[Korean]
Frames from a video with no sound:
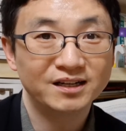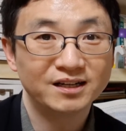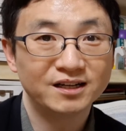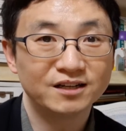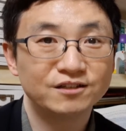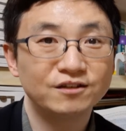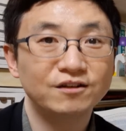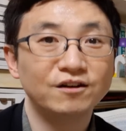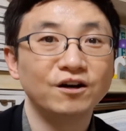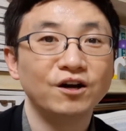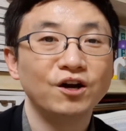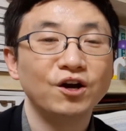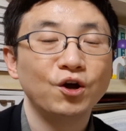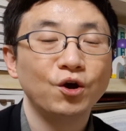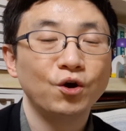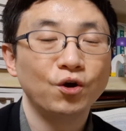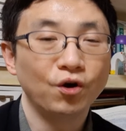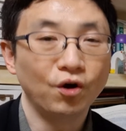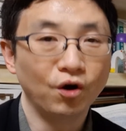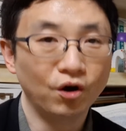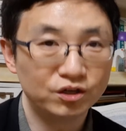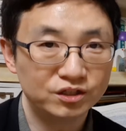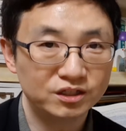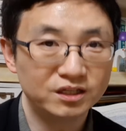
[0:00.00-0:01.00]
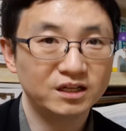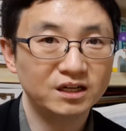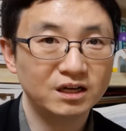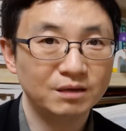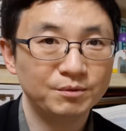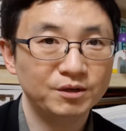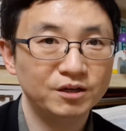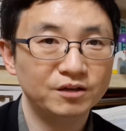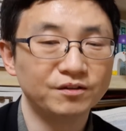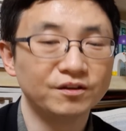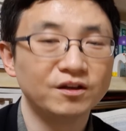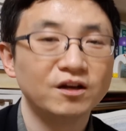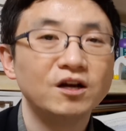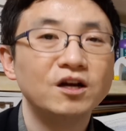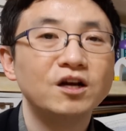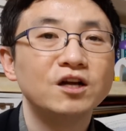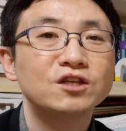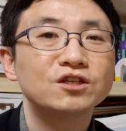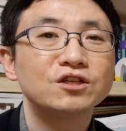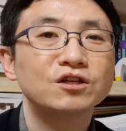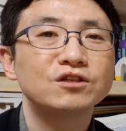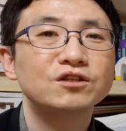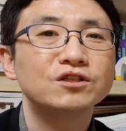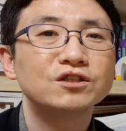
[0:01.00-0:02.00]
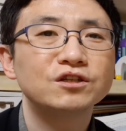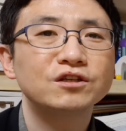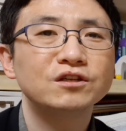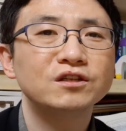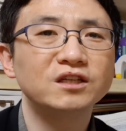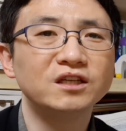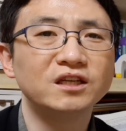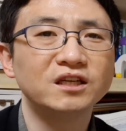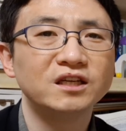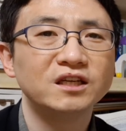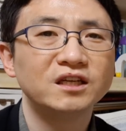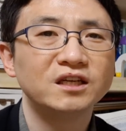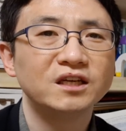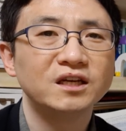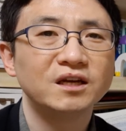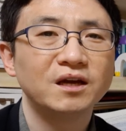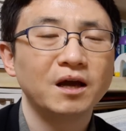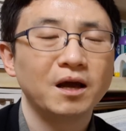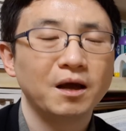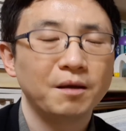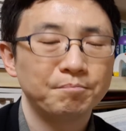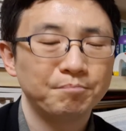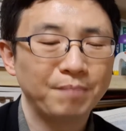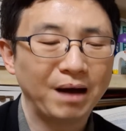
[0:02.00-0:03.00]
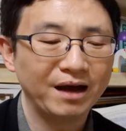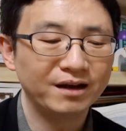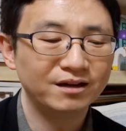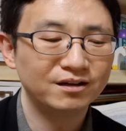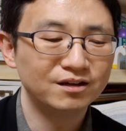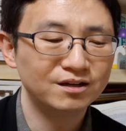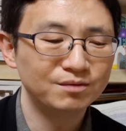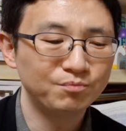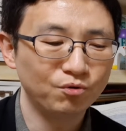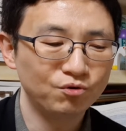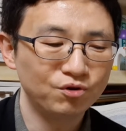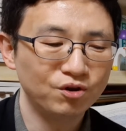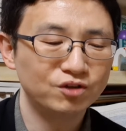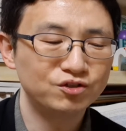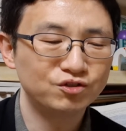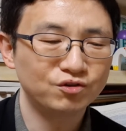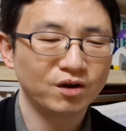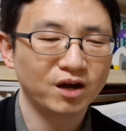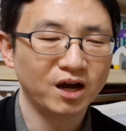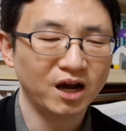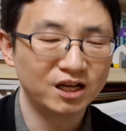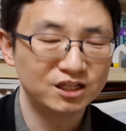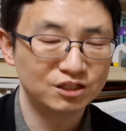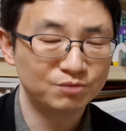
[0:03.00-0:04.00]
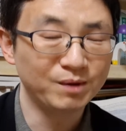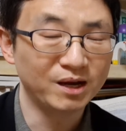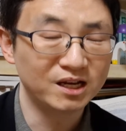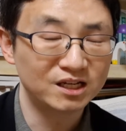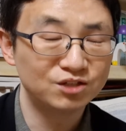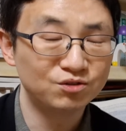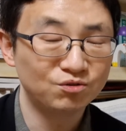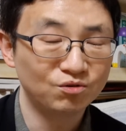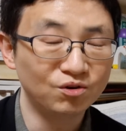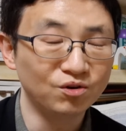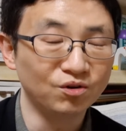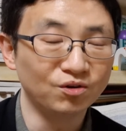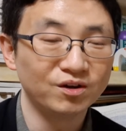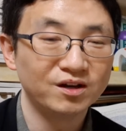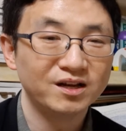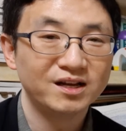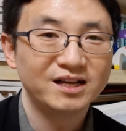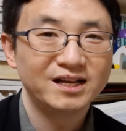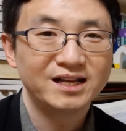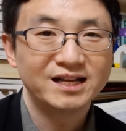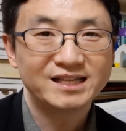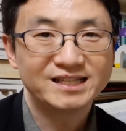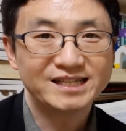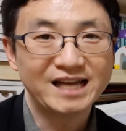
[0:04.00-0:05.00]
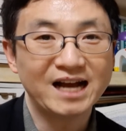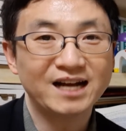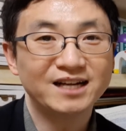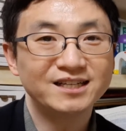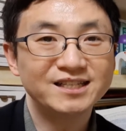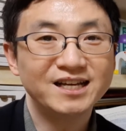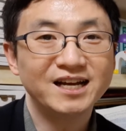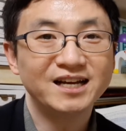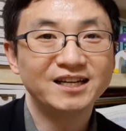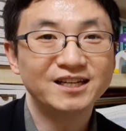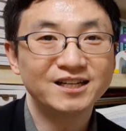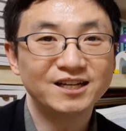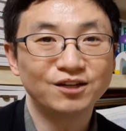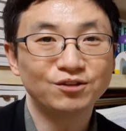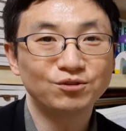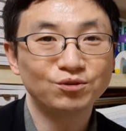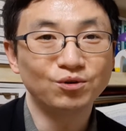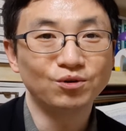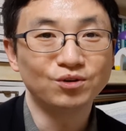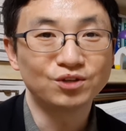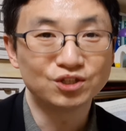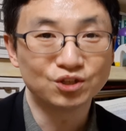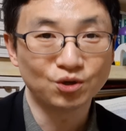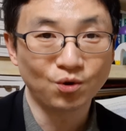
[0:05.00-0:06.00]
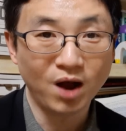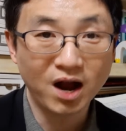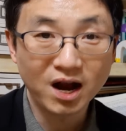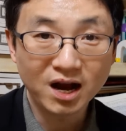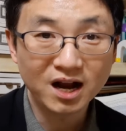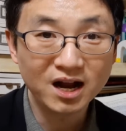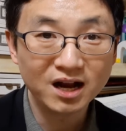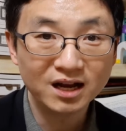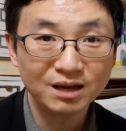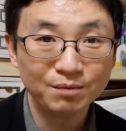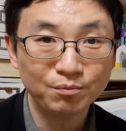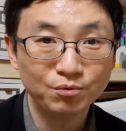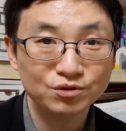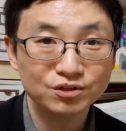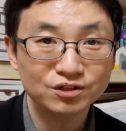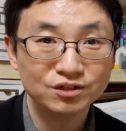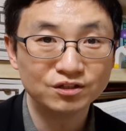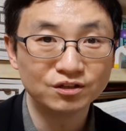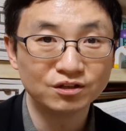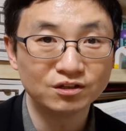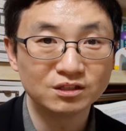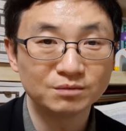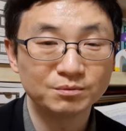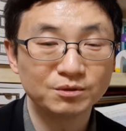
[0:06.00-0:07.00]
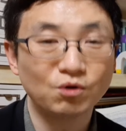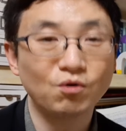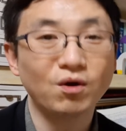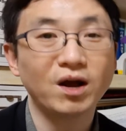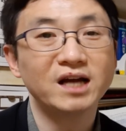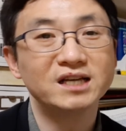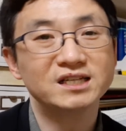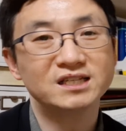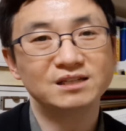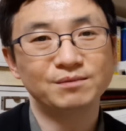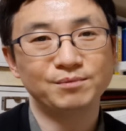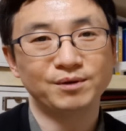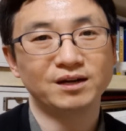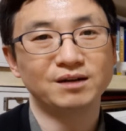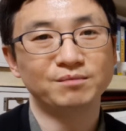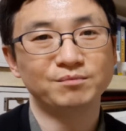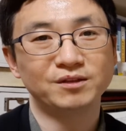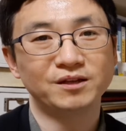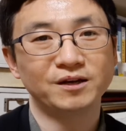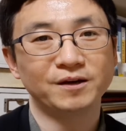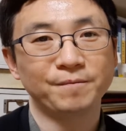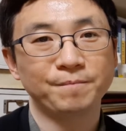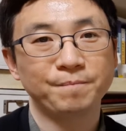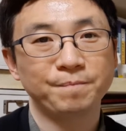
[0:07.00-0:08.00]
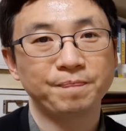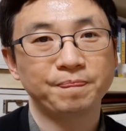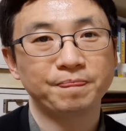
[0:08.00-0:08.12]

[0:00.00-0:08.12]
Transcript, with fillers: 그래서 어지간하면 천천히 많은 걸 몰려주 고 하지 마시고 작은 양이라도 정확하게 보시는 연습을 꼭 하시기 바랍니다.